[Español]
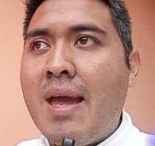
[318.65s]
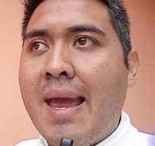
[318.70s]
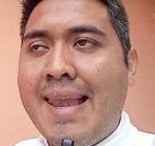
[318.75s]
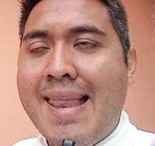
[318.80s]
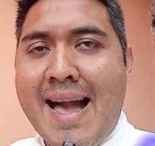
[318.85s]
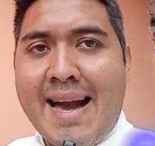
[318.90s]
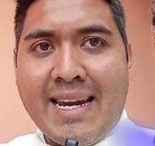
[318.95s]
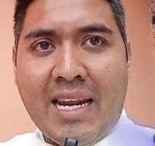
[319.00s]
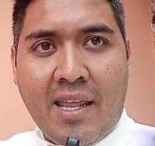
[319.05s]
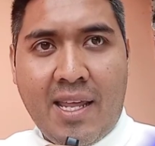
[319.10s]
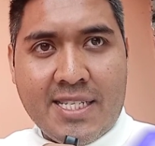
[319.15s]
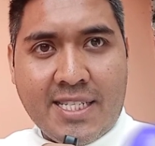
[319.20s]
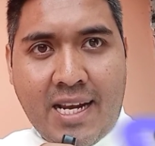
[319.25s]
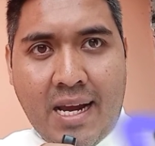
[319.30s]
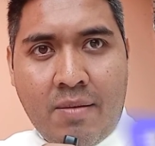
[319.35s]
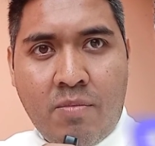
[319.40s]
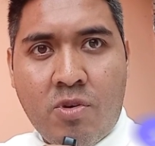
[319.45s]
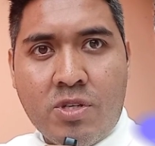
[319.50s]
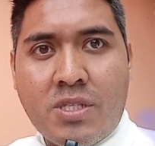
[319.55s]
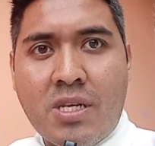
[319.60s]
Le
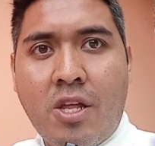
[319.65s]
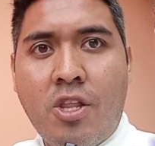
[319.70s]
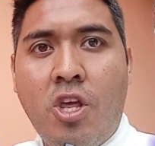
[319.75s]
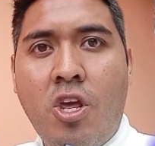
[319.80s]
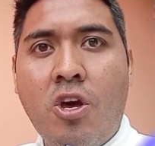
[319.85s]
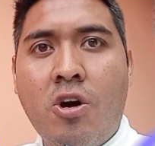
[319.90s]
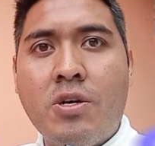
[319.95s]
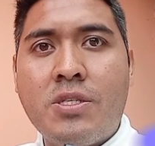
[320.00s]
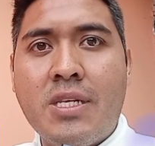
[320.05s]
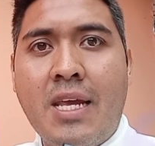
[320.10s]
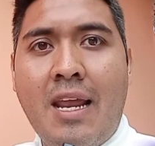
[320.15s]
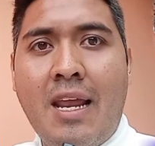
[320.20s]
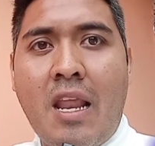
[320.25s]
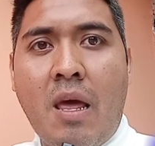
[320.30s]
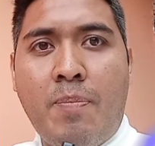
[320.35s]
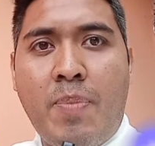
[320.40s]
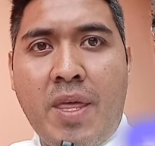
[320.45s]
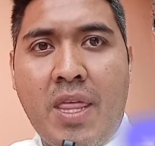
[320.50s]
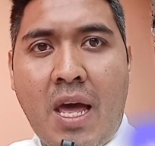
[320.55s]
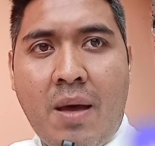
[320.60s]
agradezcamos a Dios y
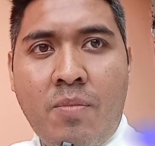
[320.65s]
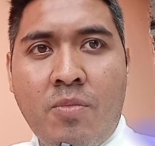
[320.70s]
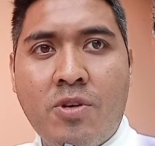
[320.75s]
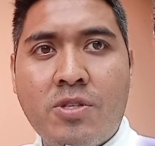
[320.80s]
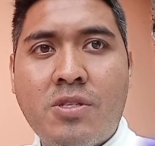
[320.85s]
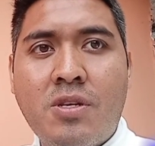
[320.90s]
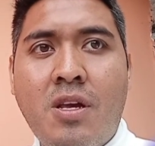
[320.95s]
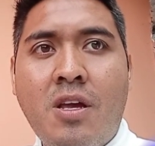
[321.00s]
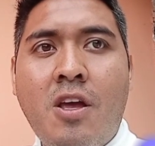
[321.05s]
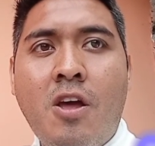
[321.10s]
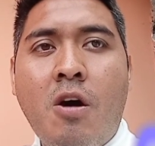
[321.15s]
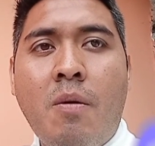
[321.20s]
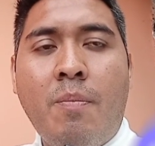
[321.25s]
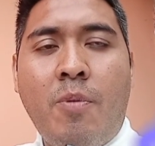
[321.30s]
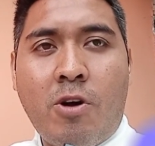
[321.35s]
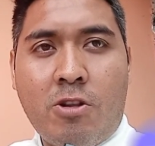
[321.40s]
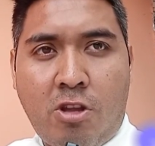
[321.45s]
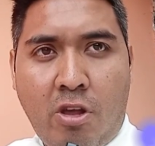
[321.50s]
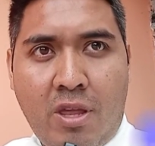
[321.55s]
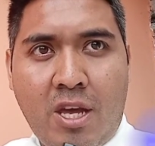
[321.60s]
le pidamos
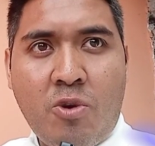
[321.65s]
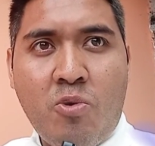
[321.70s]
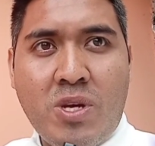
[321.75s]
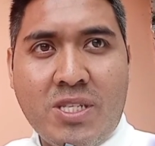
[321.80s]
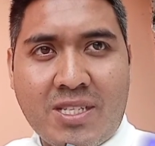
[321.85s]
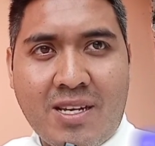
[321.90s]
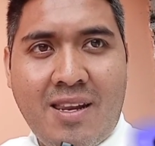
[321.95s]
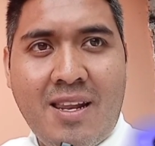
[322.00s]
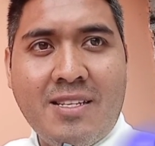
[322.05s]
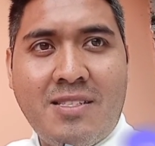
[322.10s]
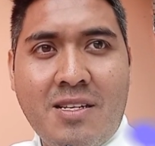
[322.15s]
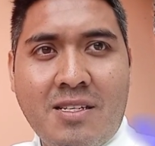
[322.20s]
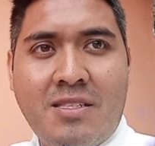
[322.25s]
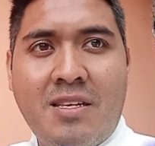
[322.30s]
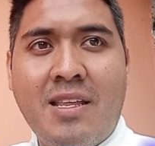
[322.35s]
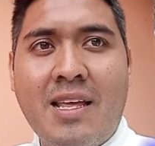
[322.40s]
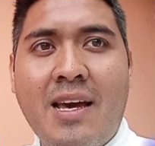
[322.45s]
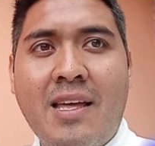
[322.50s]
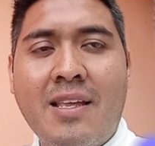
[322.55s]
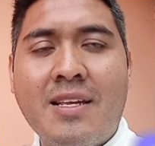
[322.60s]
por todas nuestras
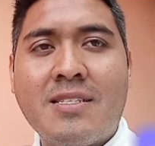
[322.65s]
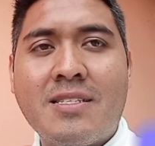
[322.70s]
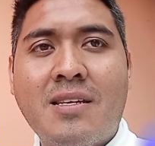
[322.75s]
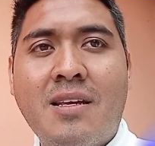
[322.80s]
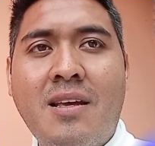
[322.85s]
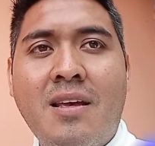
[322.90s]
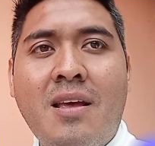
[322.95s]
necesidades.